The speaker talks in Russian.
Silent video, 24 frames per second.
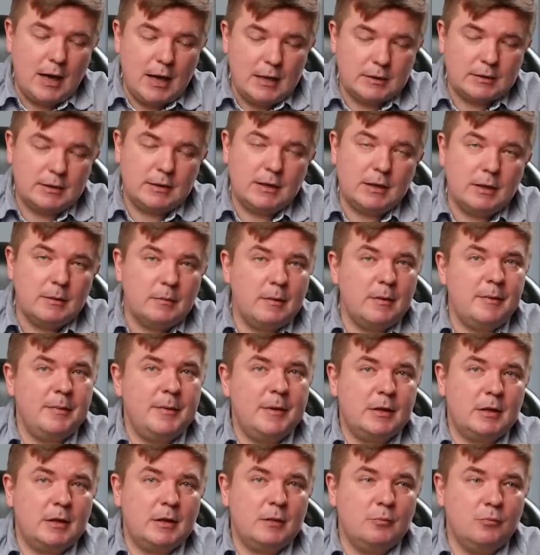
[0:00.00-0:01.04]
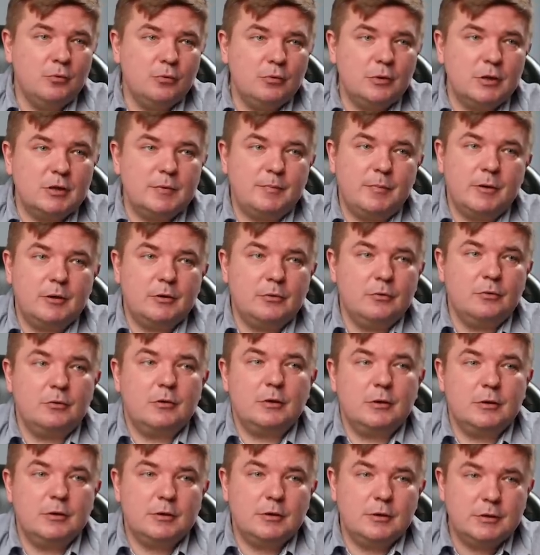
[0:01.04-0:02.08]
А если опять-таки будут
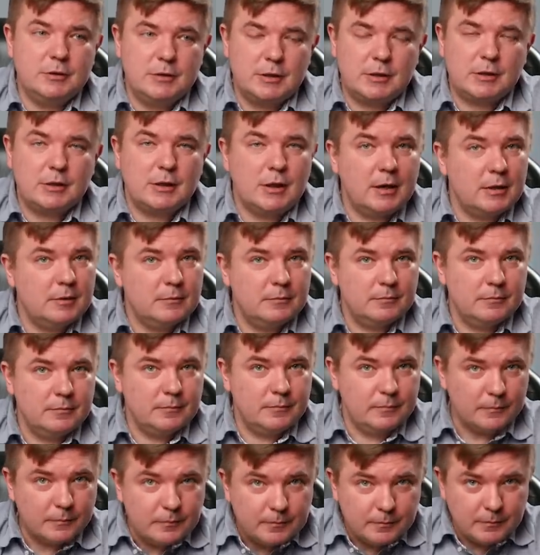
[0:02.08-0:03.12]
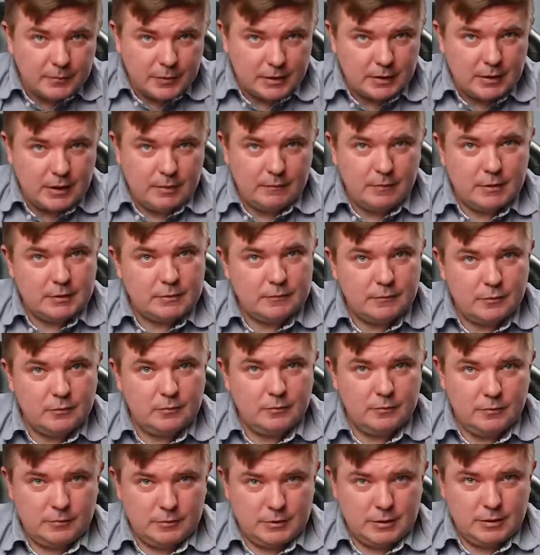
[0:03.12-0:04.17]
экспортеры зерна продавать
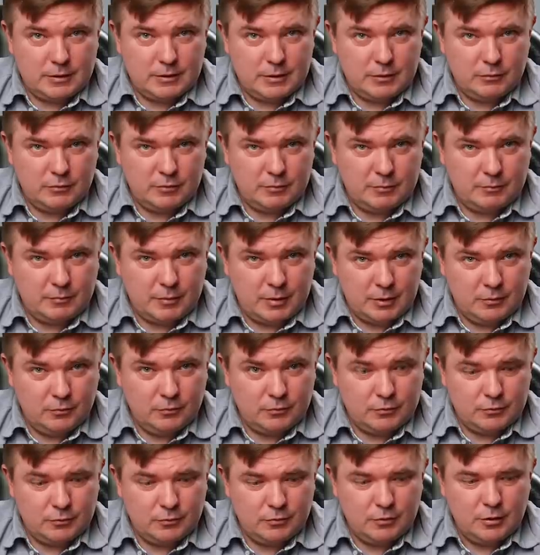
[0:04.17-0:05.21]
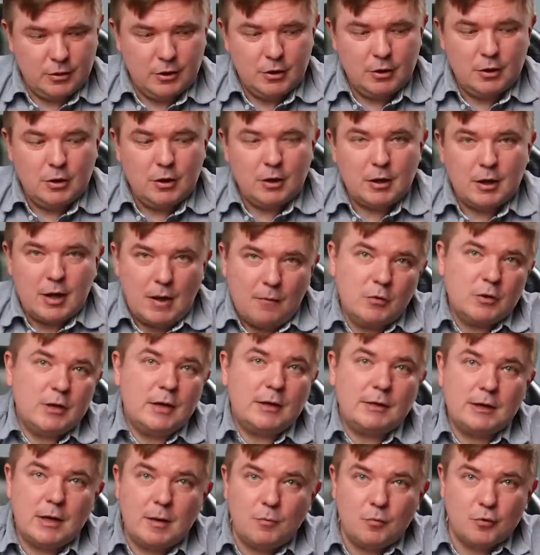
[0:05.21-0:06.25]
свою сельскую продукцию? Кого
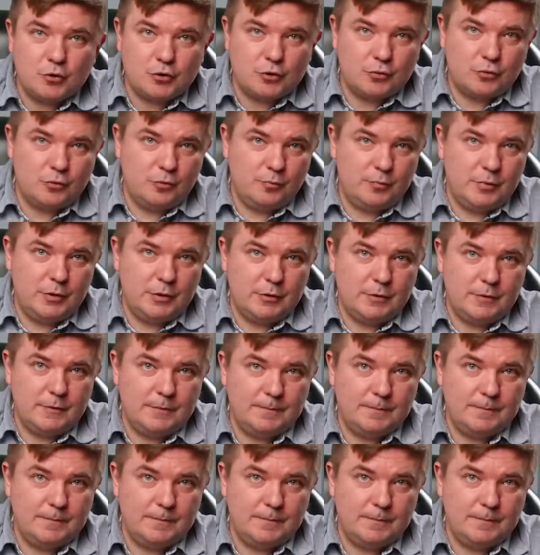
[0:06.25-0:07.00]
тогда можно купить?